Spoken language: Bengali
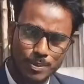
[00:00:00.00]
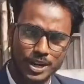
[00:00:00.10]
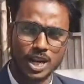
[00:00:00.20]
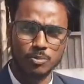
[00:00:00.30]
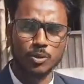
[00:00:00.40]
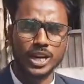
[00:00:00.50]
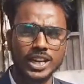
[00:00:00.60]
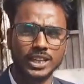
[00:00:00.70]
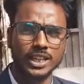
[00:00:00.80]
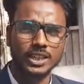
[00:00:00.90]
ফেরার মুখেই
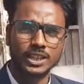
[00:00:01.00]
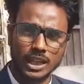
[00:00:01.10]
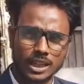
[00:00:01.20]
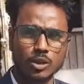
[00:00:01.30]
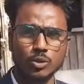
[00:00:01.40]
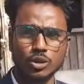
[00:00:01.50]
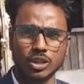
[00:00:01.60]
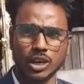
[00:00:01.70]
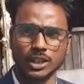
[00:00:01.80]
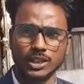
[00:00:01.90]
তাকে গুলি
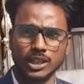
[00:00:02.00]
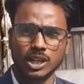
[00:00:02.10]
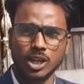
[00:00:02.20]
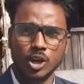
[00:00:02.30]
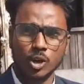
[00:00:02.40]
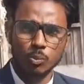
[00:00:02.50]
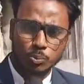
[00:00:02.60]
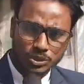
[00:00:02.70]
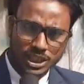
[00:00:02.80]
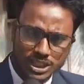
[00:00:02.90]
করা হয়
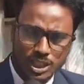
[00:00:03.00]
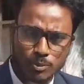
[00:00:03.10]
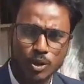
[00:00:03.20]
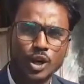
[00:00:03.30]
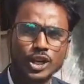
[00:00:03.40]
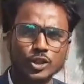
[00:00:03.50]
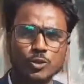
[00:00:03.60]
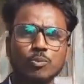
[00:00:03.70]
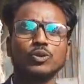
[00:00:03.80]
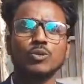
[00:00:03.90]
দেশের কিছু
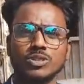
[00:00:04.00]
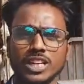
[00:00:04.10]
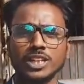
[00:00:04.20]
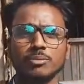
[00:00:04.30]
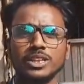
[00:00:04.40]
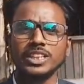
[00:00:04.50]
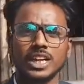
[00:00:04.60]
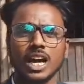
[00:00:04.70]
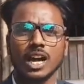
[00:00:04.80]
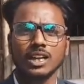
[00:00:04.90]
প্রথম সারির
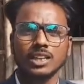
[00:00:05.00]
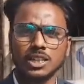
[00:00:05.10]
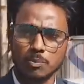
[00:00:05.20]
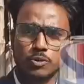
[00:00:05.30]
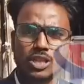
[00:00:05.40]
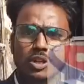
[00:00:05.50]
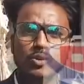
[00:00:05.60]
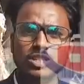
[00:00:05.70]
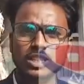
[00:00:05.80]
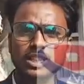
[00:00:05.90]
মিডিয়ারা তার প্রচার
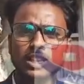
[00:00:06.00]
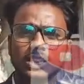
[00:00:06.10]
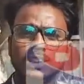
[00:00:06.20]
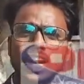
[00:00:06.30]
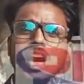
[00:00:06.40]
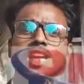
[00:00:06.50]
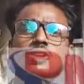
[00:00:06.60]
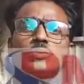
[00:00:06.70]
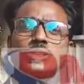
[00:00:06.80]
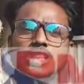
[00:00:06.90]
করছে যে
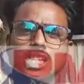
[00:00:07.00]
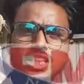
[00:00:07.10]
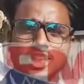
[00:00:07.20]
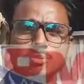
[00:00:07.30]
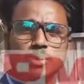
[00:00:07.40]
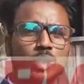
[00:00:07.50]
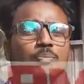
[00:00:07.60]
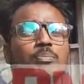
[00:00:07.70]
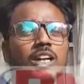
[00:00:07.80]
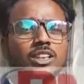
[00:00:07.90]
আনারুল বিশ্বাস নাকি মিম
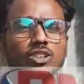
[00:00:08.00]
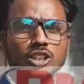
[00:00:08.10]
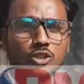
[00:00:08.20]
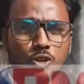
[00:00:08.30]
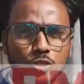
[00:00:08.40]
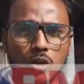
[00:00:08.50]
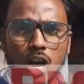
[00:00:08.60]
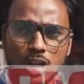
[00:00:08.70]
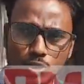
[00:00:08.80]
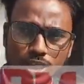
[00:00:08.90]
পার্টির সঙ্গে যুক্ত
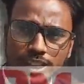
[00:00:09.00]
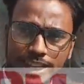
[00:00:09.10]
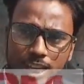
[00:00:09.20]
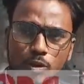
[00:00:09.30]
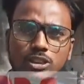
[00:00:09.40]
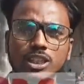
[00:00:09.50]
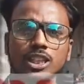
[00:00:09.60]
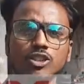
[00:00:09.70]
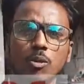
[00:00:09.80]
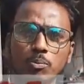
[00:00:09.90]
আসলেই এই কথাটা
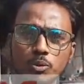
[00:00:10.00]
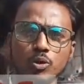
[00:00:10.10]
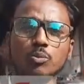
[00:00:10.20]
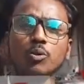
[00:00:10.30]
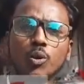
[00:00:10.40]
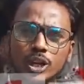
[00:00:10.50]
সম্পূর্ণ ভুয়ো